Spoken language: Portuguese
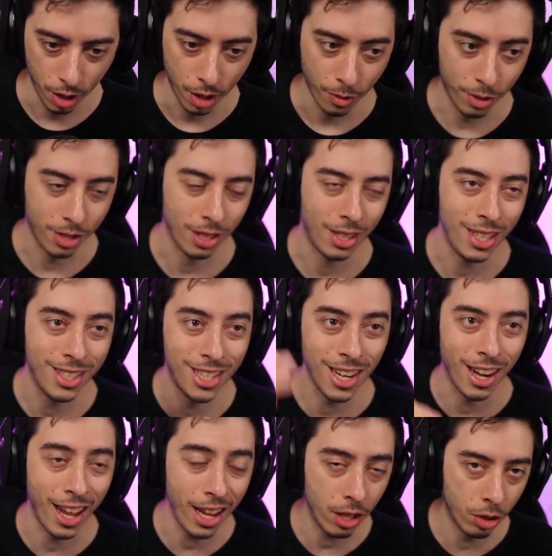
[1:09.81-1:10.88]
Você tem
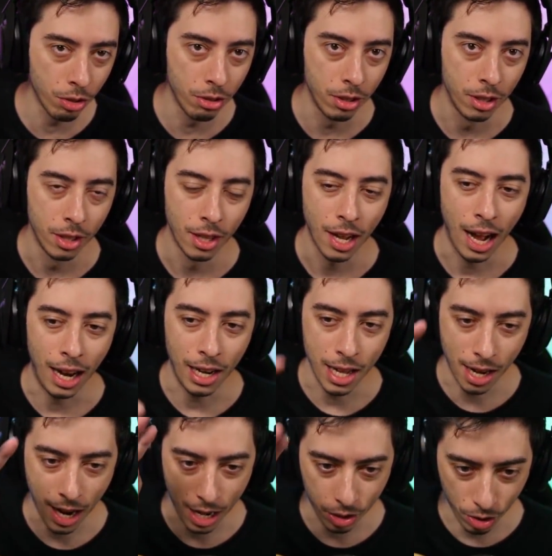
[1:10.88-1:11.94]
direito a
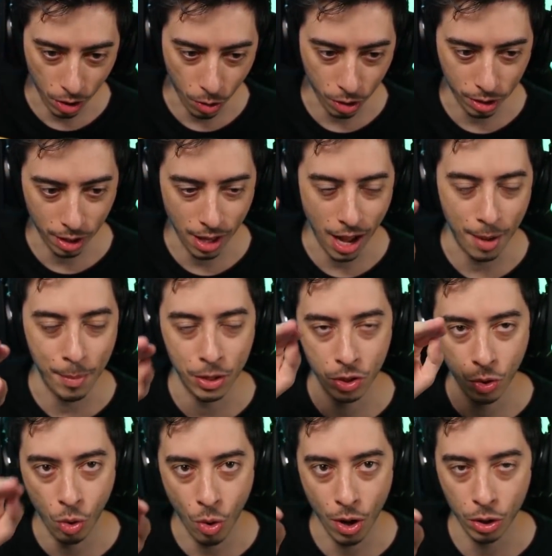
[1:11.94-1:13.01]
linkar sua conta da
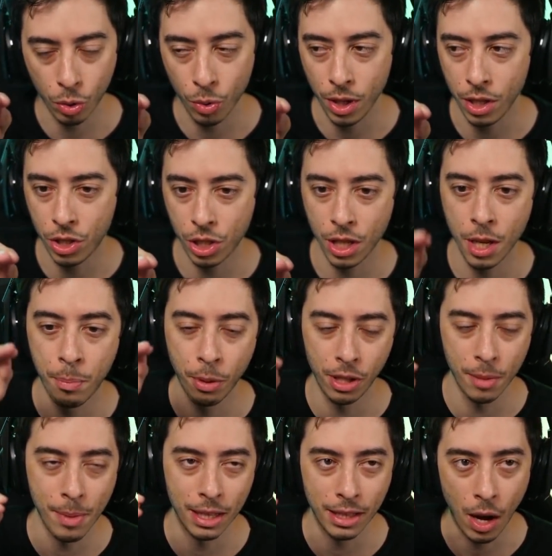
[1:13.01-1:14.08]
Amazon com a Twitch e poder
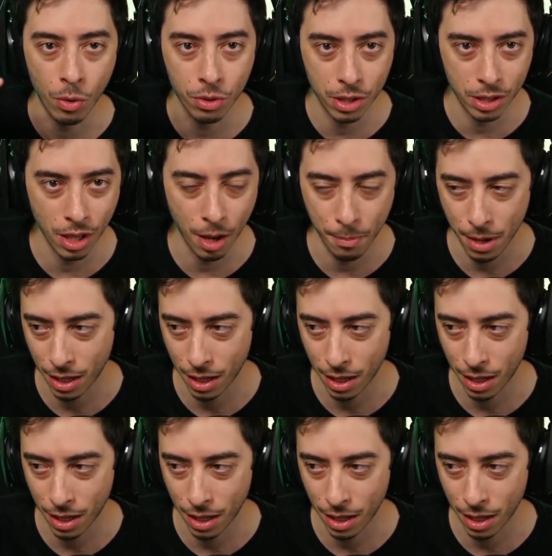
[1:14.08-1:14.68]
mandar um sub,